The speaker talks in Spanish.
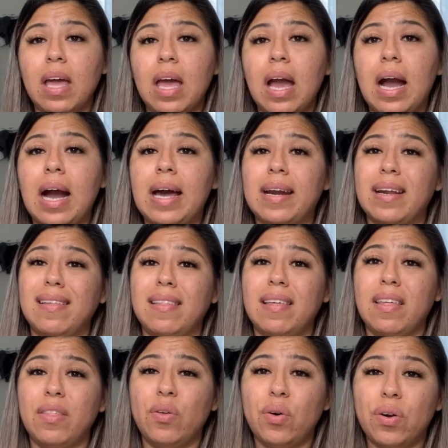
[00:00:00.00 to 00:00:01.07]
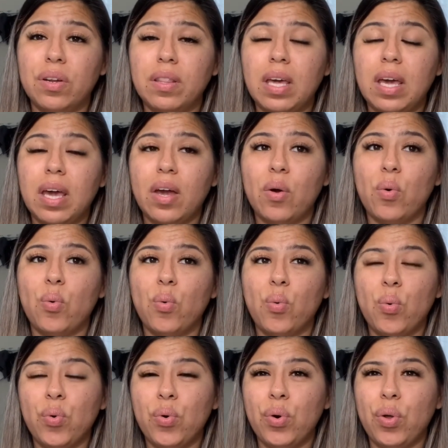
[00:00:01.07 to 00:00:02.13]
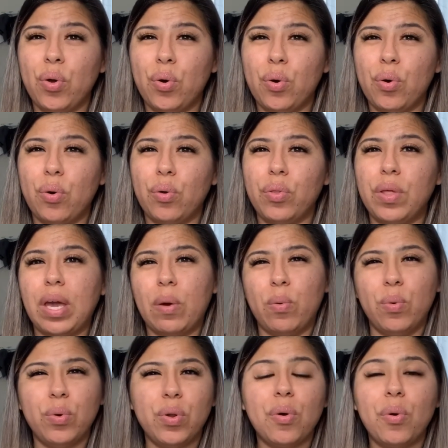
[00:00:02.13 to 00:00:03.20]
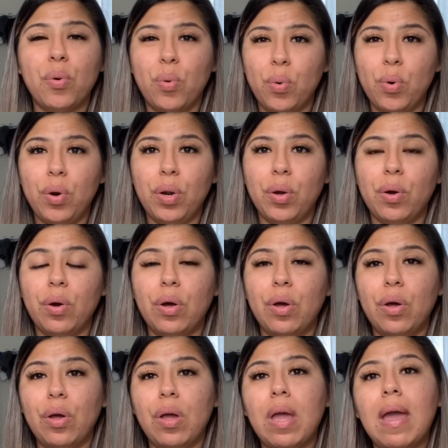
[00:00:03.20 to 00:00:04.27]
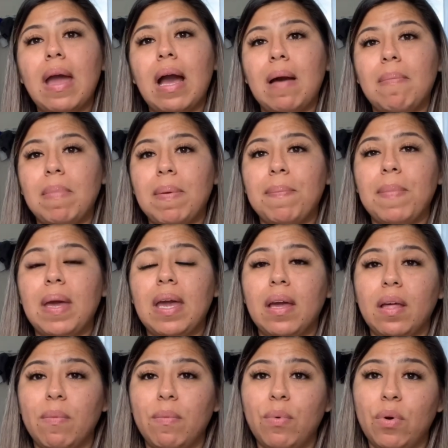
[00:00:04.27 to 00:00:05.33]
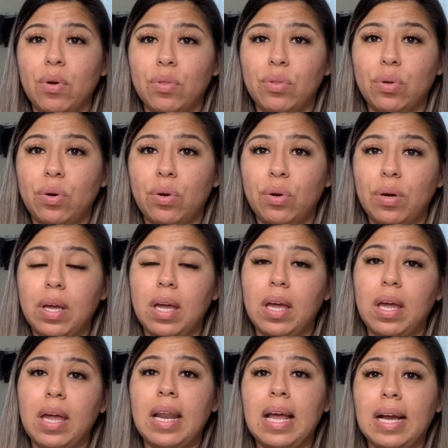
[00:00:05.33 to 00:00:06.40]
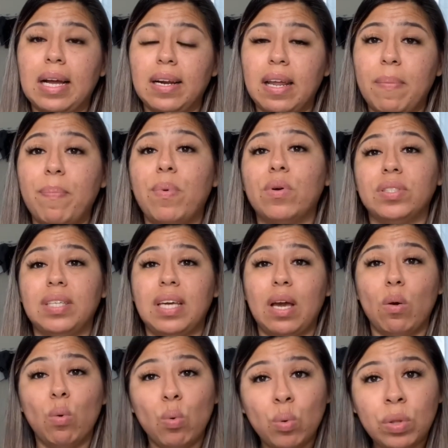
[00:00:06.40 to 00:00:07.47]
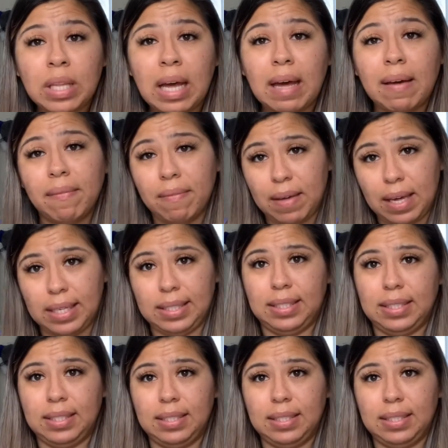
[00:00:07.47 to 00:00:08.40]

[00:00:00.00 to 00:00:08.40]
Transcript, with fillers: Alrededor de junio, de junio julio, a mí me brotó el acné por segunda vez.